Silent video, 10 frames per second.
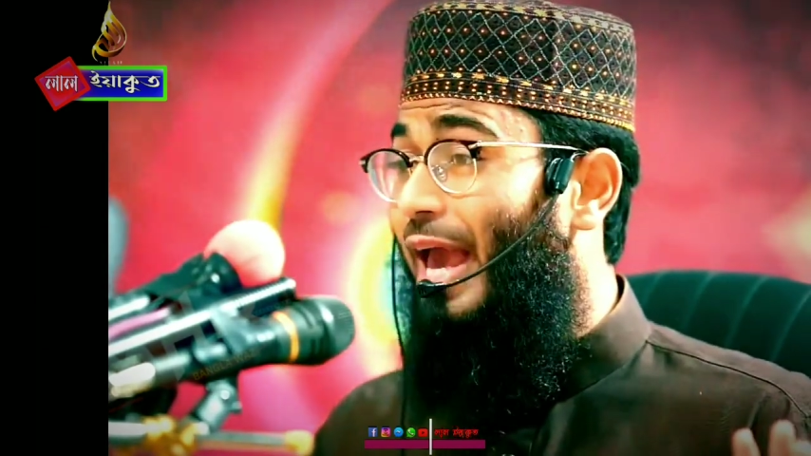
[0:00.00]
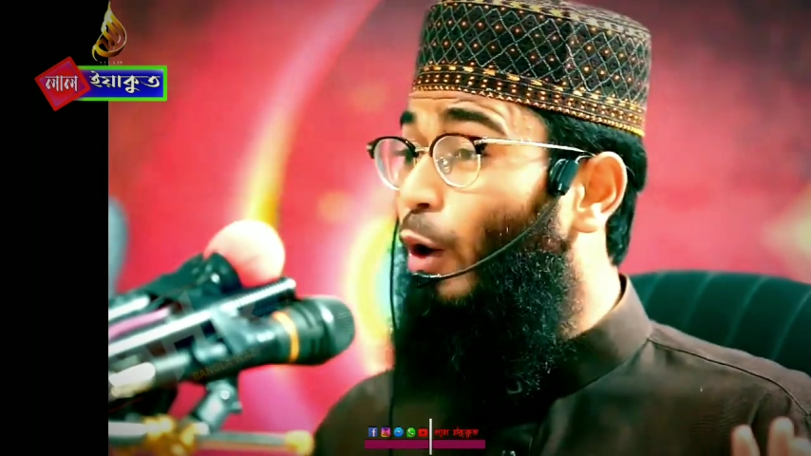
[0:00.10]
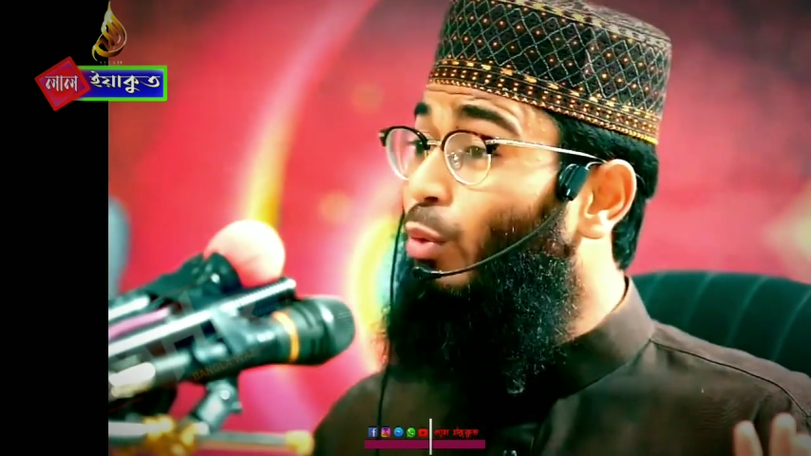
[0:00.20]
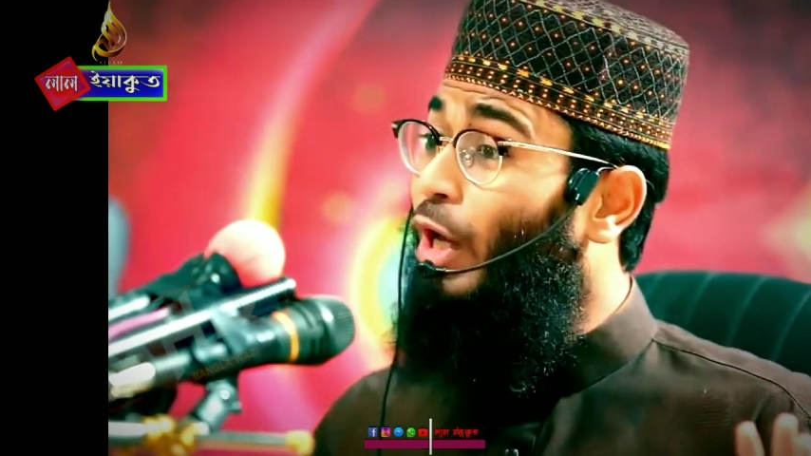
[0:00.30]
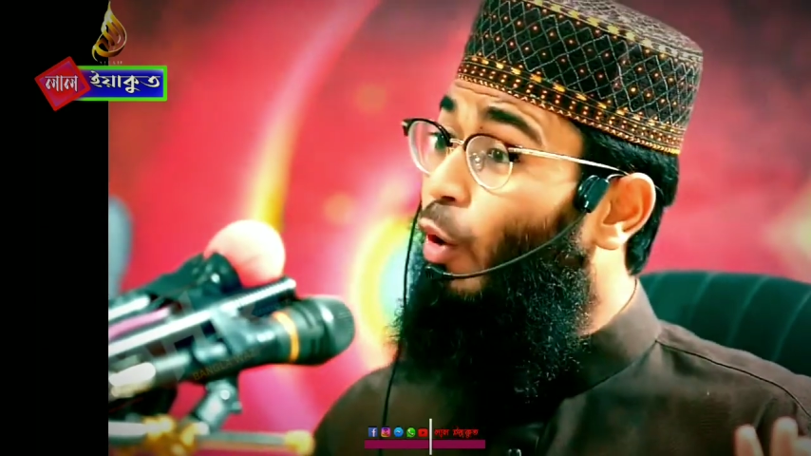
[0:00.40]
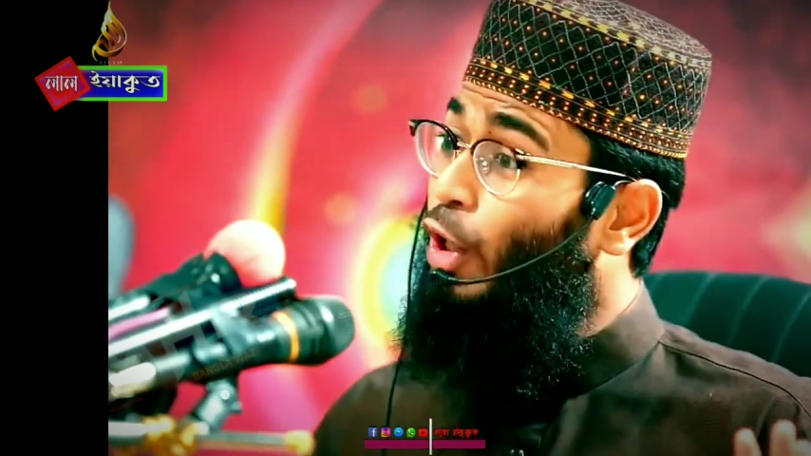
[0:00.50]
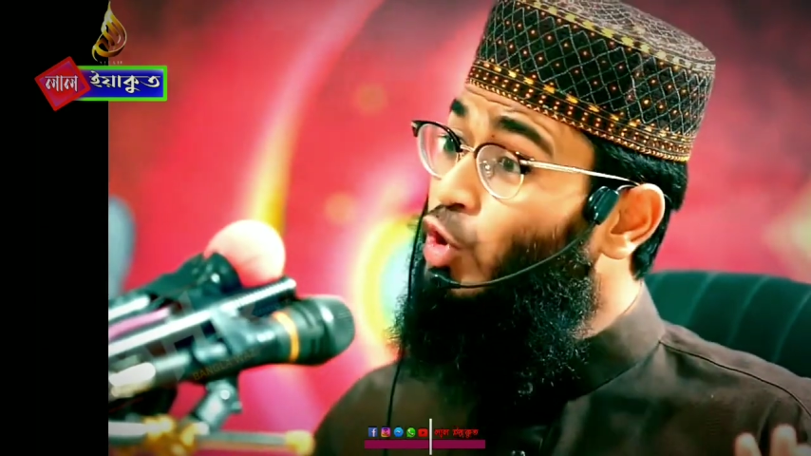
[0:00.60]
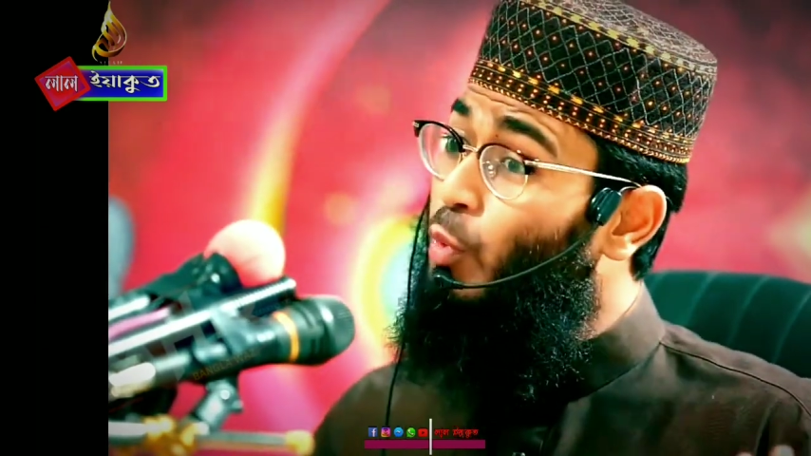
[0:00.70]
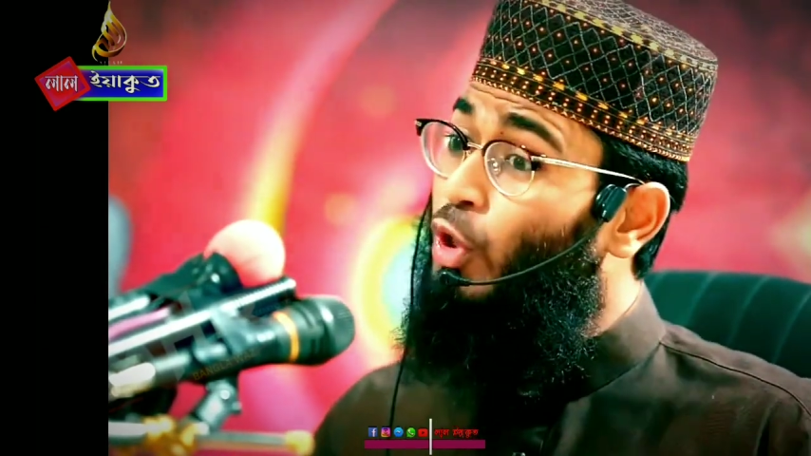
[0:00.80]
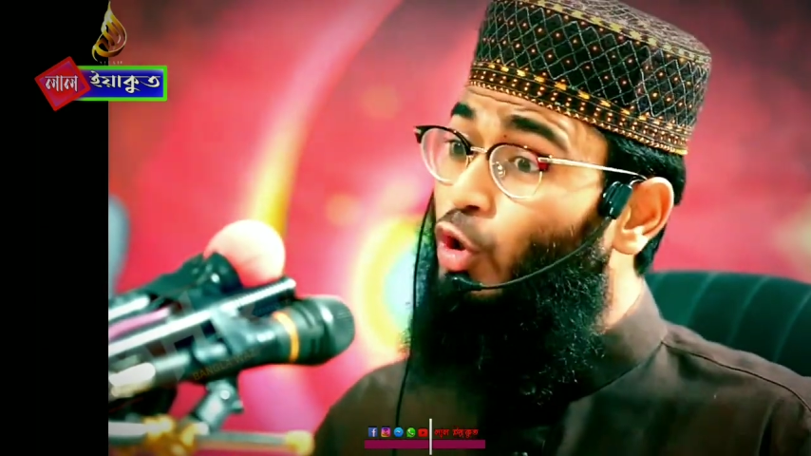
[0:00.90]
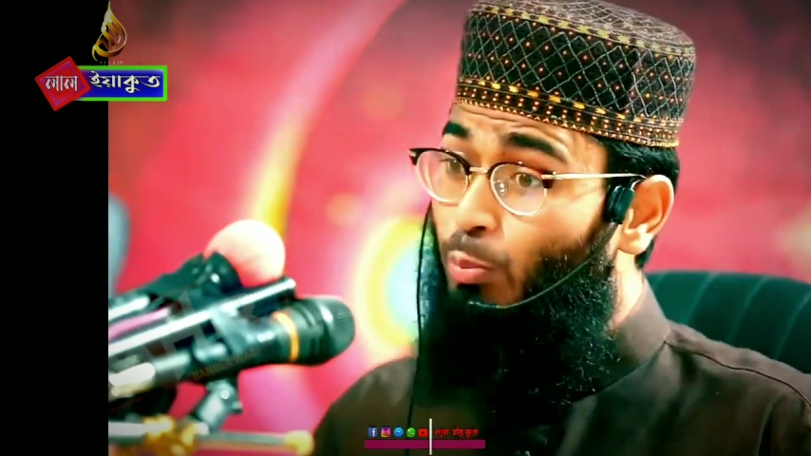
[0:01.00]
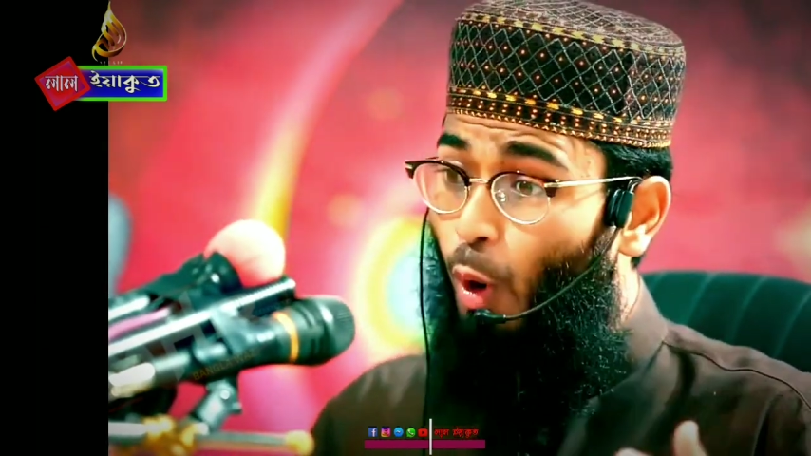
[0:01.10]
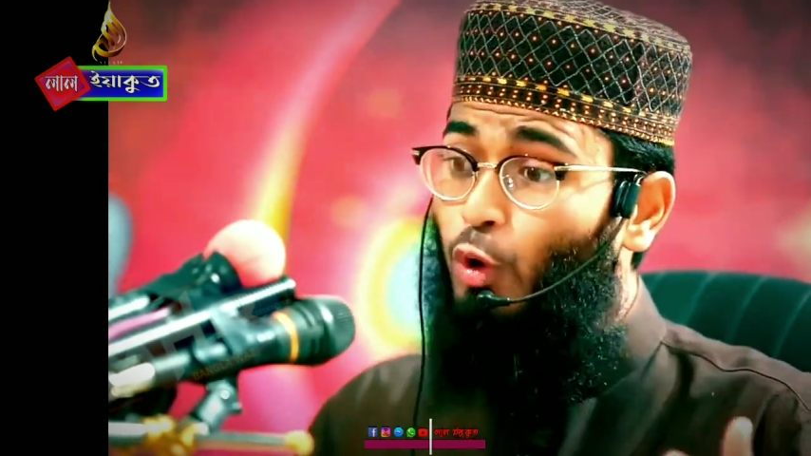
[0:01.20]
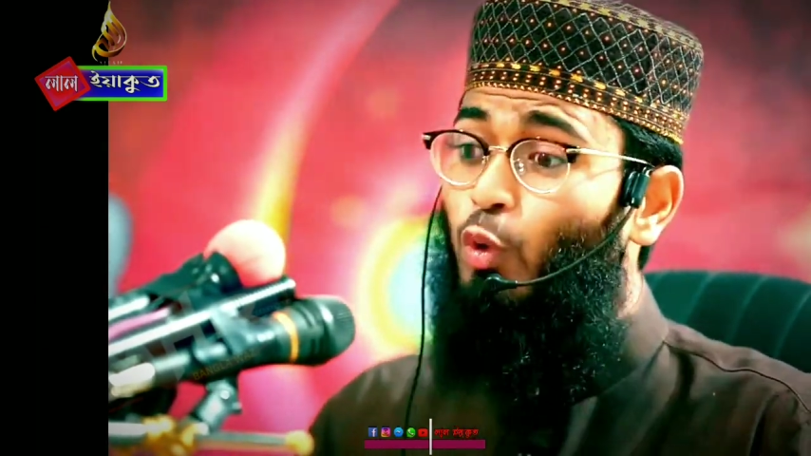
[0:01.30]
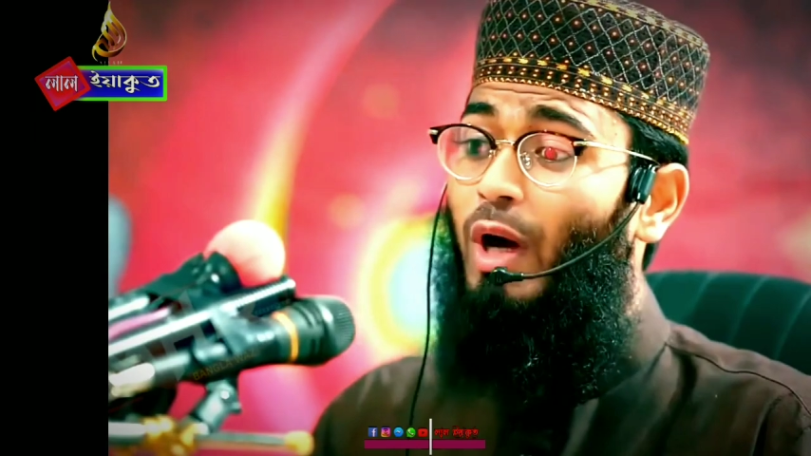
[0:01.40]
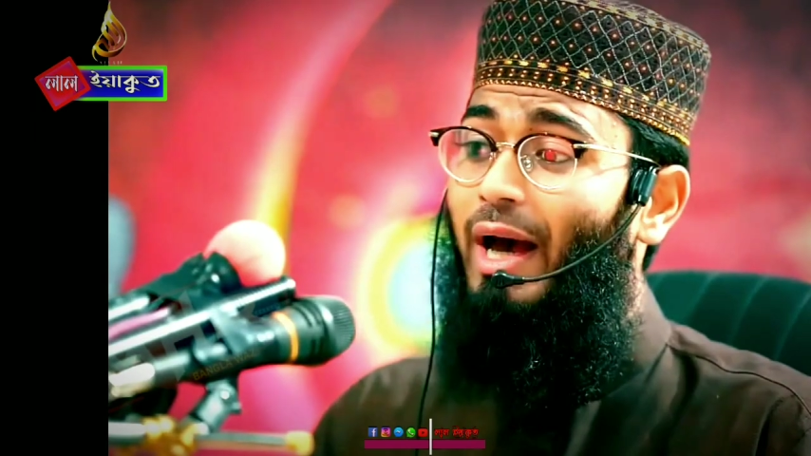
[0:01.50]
এখনকার অনেক যুবক কিন্তু মদও